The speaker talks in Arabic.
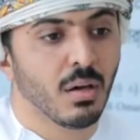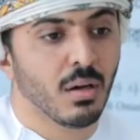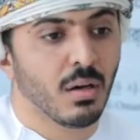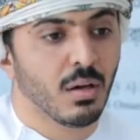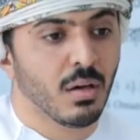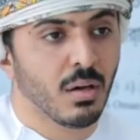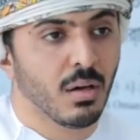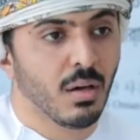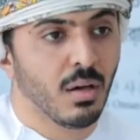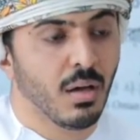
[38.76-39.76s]

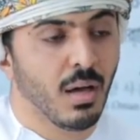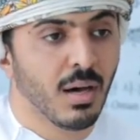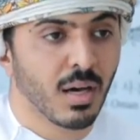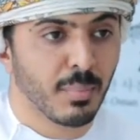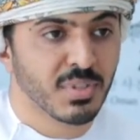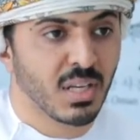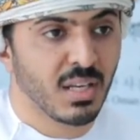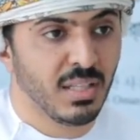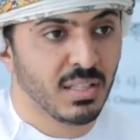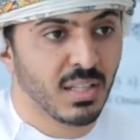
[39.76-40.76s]
آه، اخر
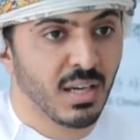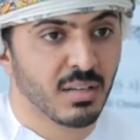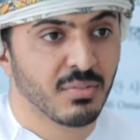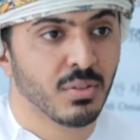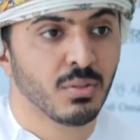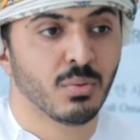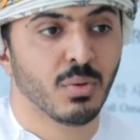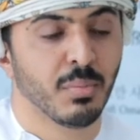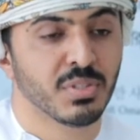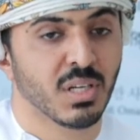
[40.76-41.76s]
مجال الحين داخل
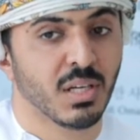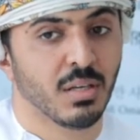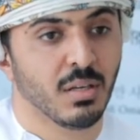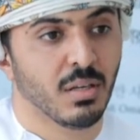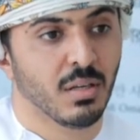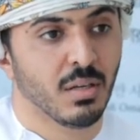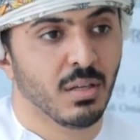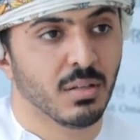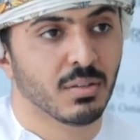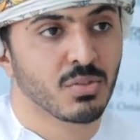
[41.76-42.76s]
فيه هو مجال
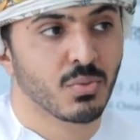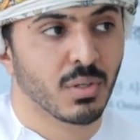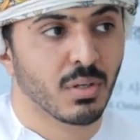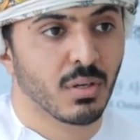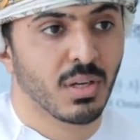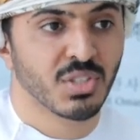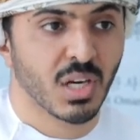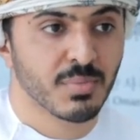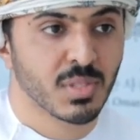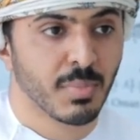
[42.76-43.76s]
آه، تصوير
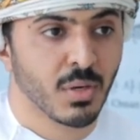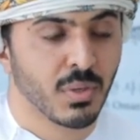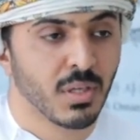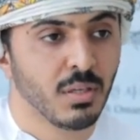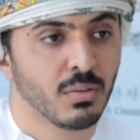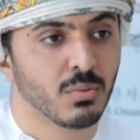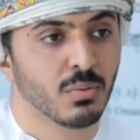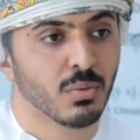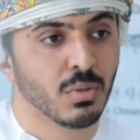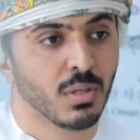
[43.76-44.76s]
الاجرام السماويه
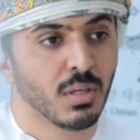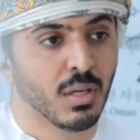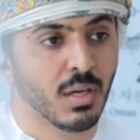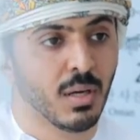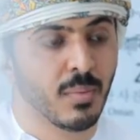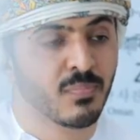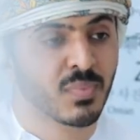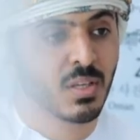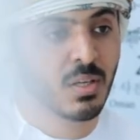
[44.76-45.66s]
آه،